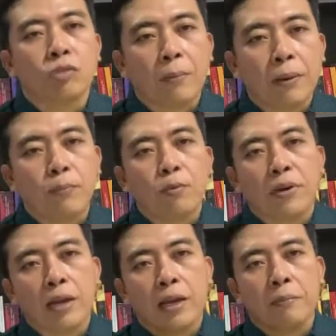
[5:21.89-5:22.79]
Kapanpun
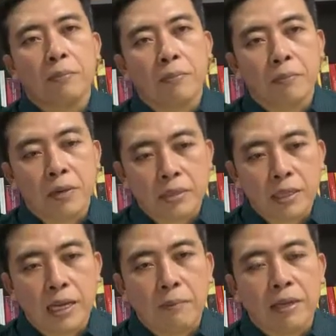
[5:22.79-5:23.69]
mereka
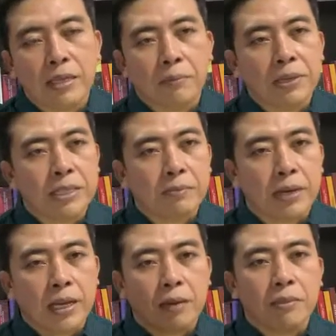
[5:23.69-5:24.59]
bersedia belajar, bisa,
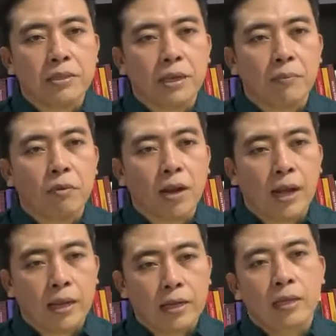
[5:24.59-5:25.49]
mereka bisa buka
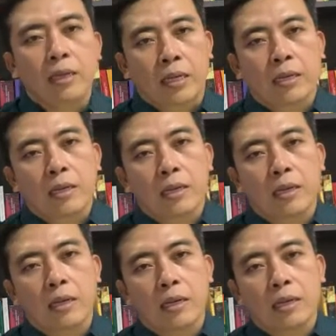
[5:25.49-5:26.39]

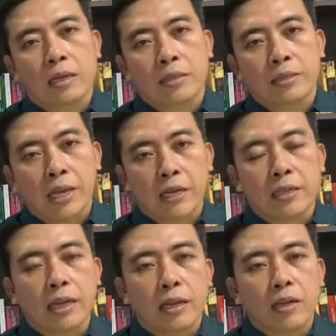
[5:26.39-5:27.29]
uh,
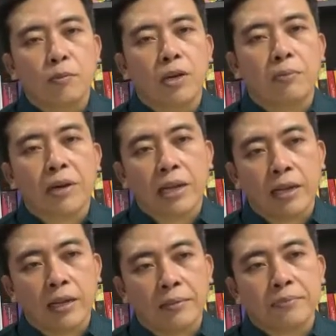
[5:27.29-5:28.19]
channelnya, kemudian
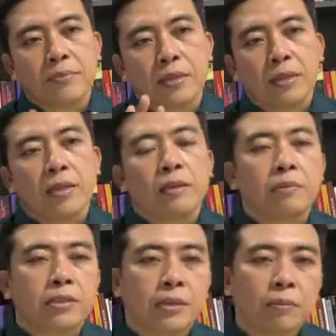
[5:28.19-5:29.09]
mereka
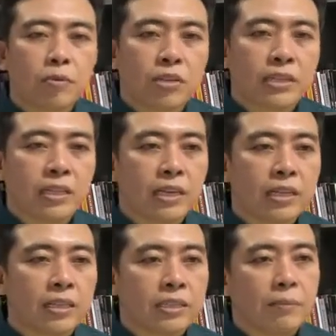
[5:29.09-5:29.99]
bisa memutar
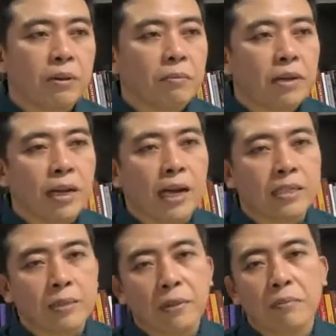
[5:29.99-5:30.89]
channelnya sambil
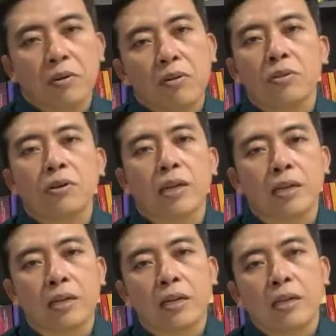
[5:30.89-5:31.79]
mendengar, sambil menonton, dan